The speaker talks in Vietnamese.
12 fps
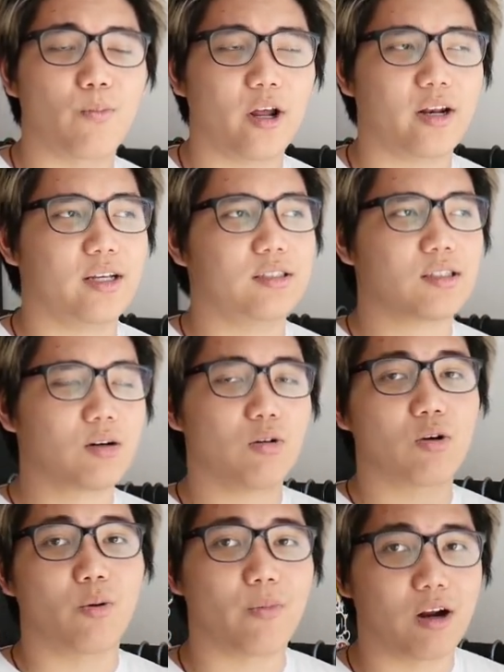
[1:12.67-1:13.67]
brand này sau
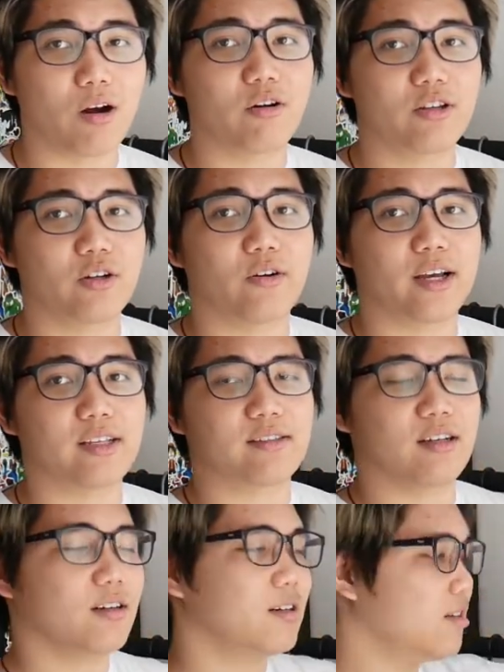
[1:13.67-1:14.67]
local brand Original
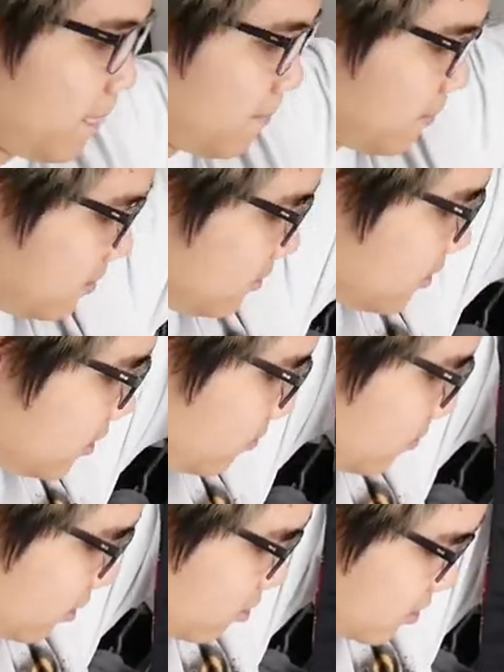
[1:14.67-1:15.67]
Gangster. Bên dưới đây
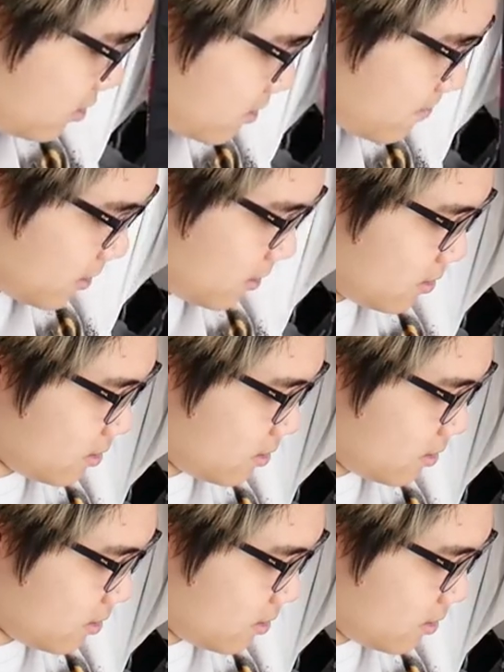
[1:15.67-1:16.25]
chúng ta có cái zip này.